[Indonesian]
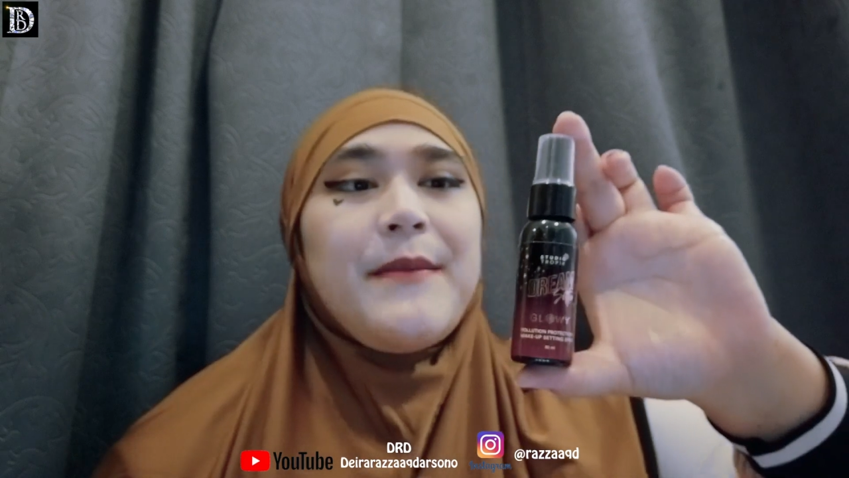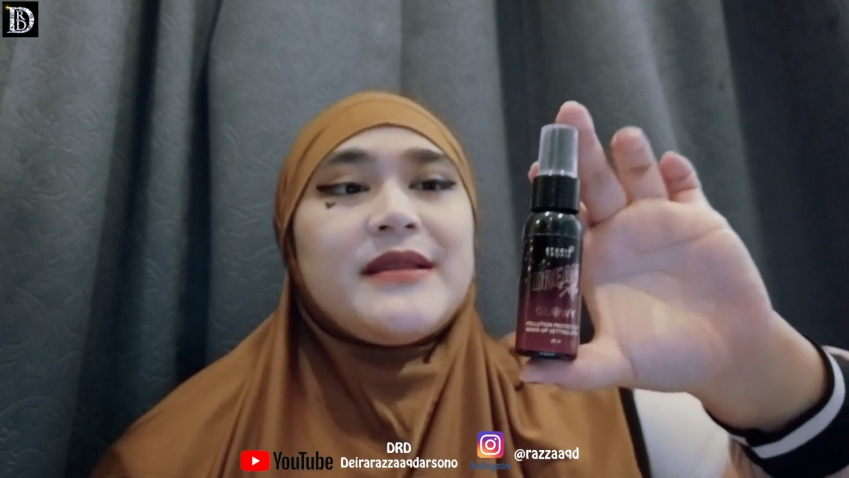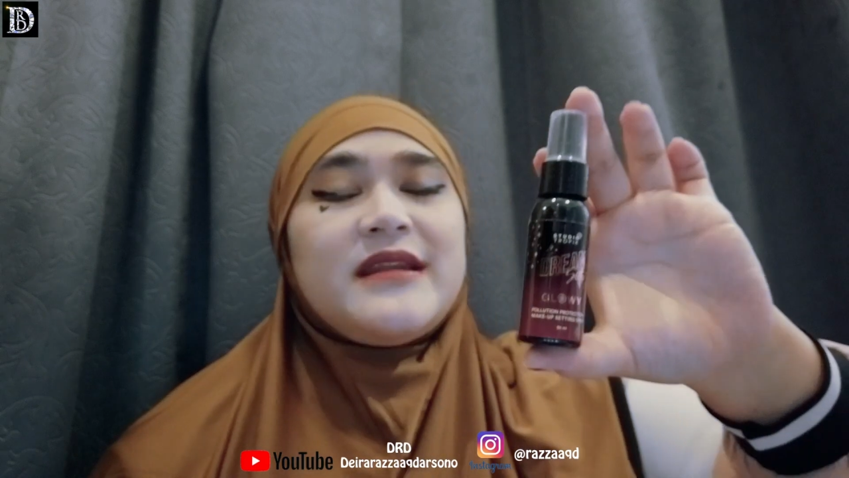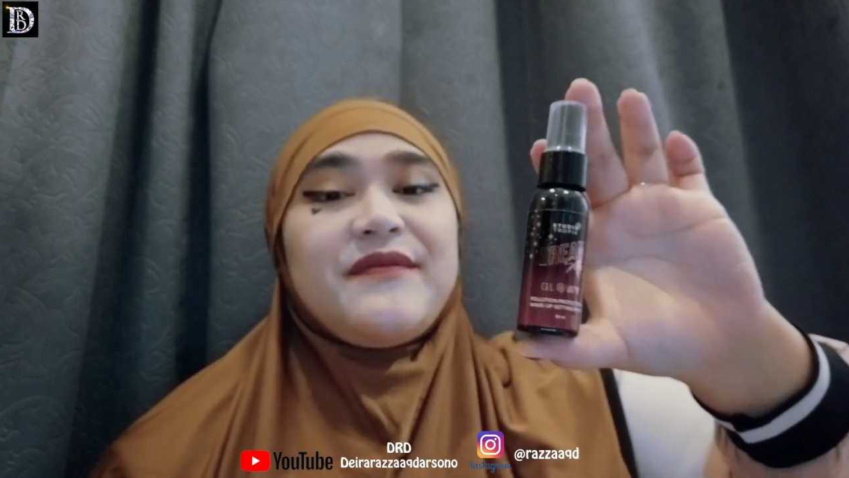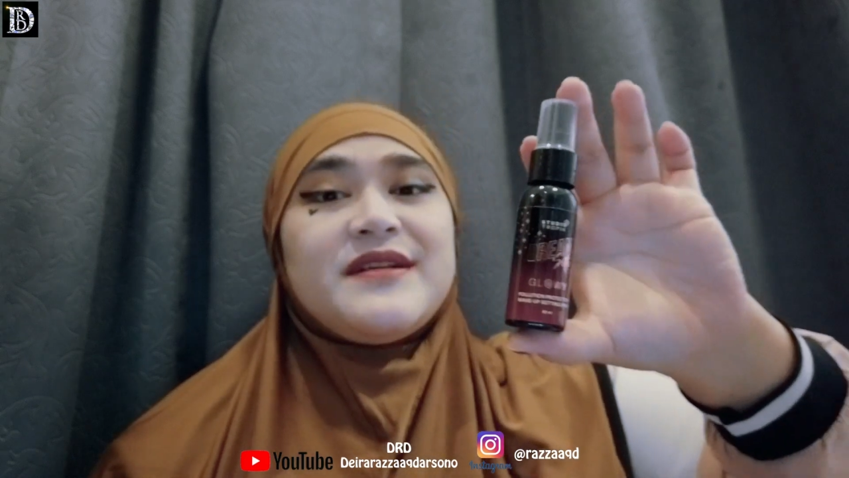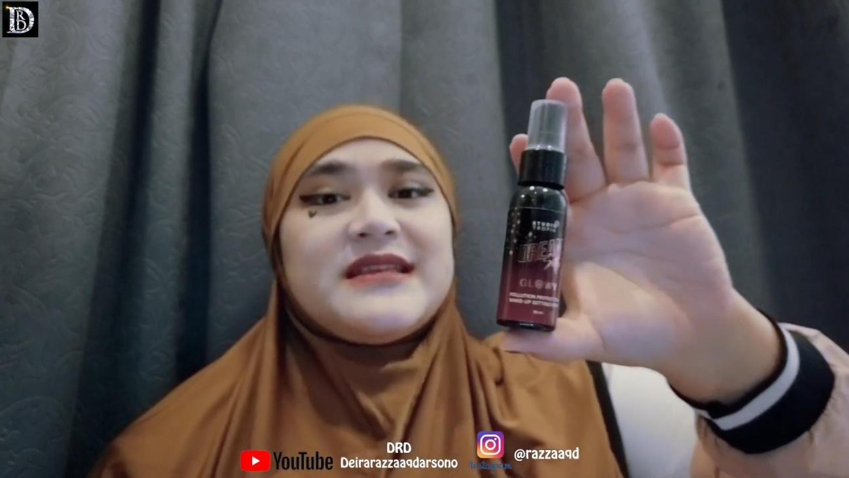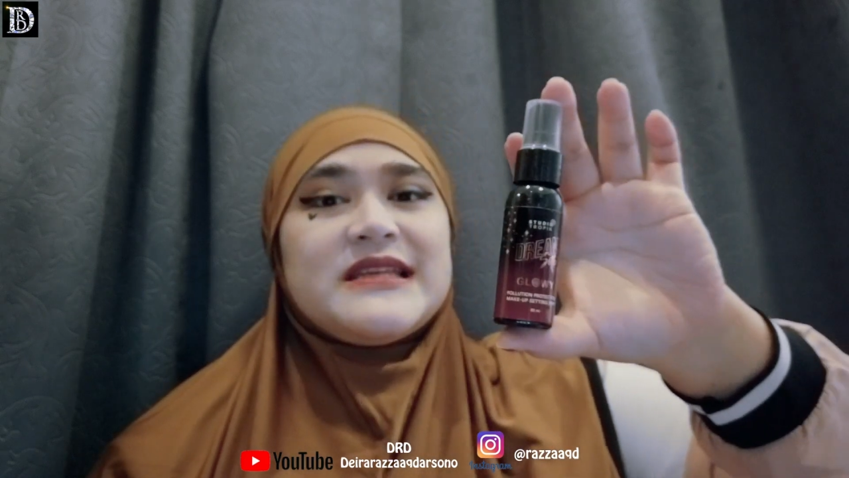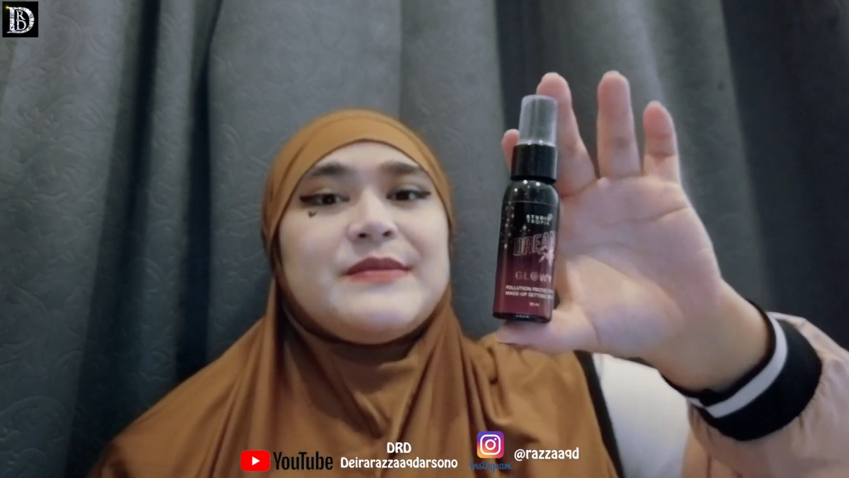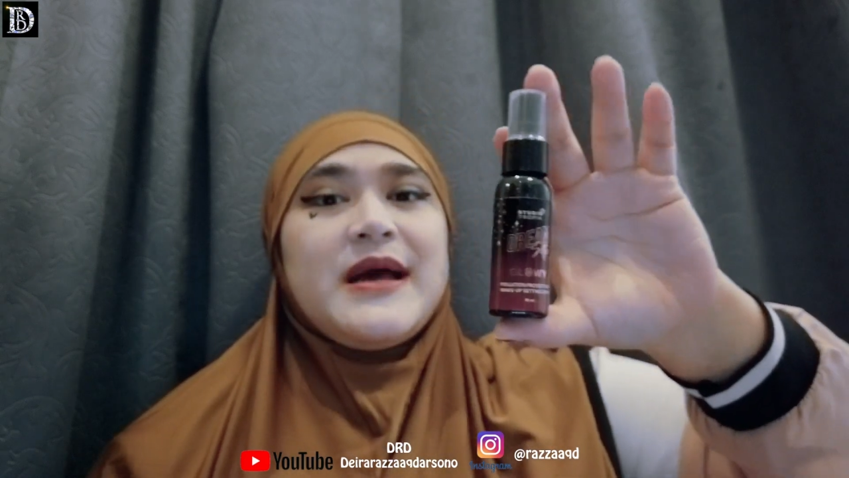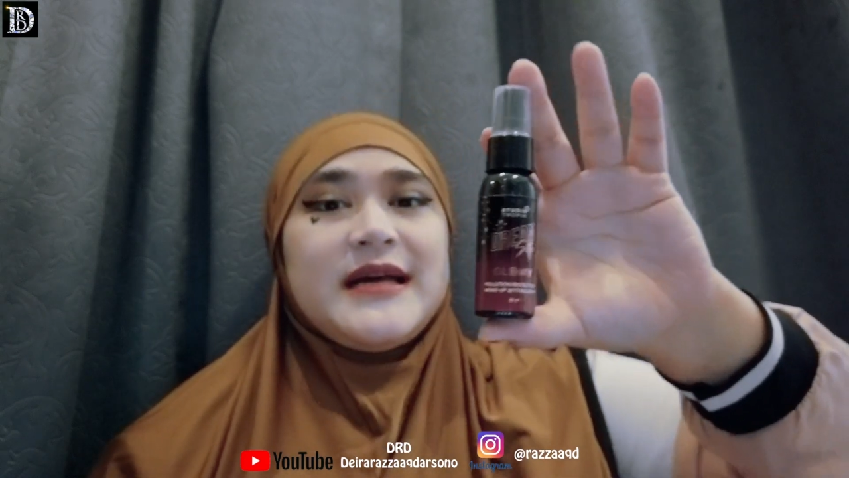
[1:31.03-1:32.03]
emang travel
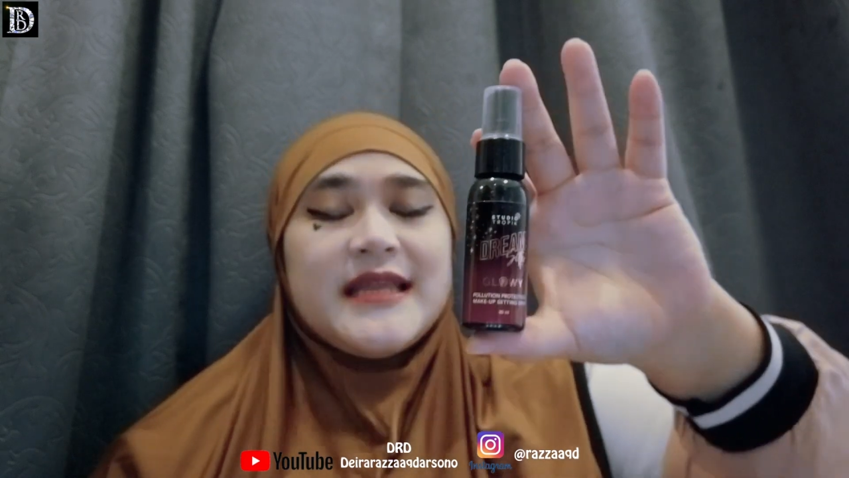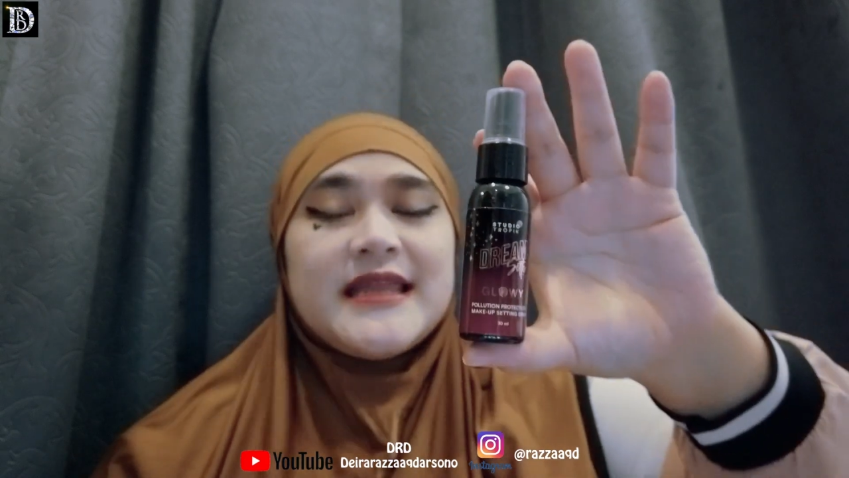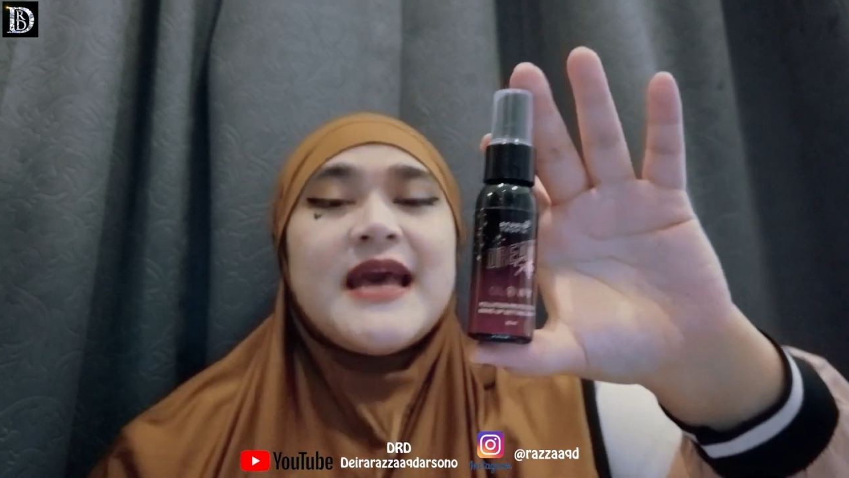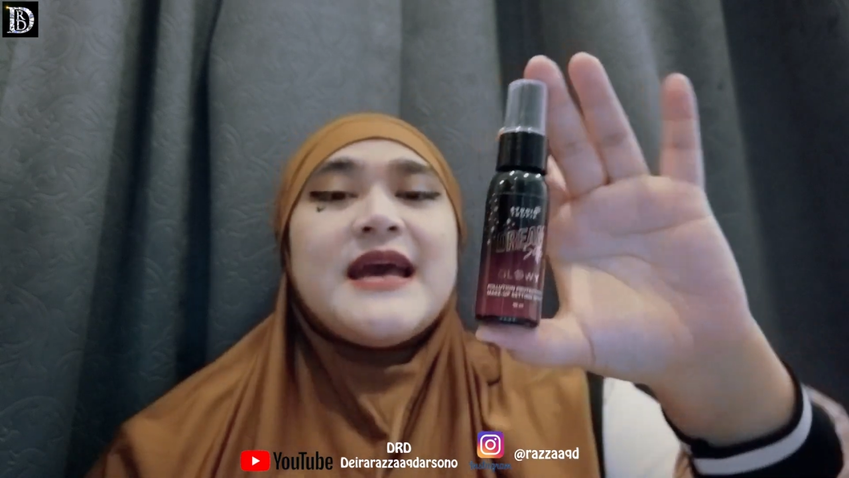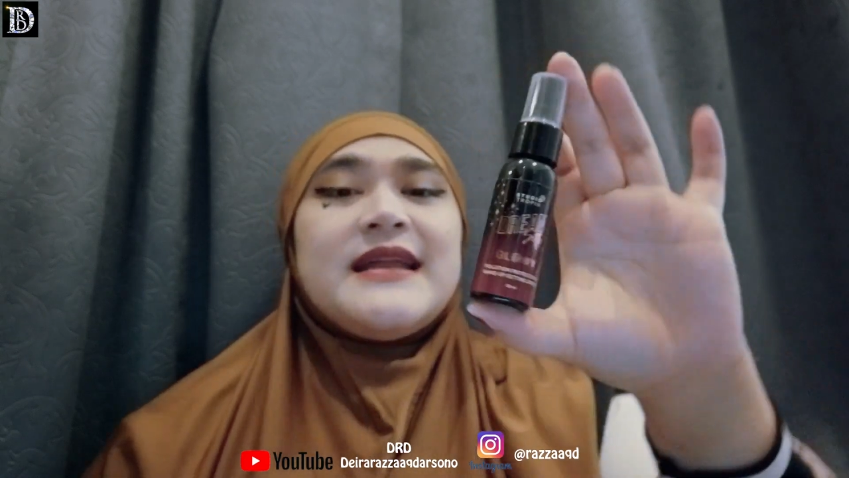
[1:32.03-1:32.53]
size banget.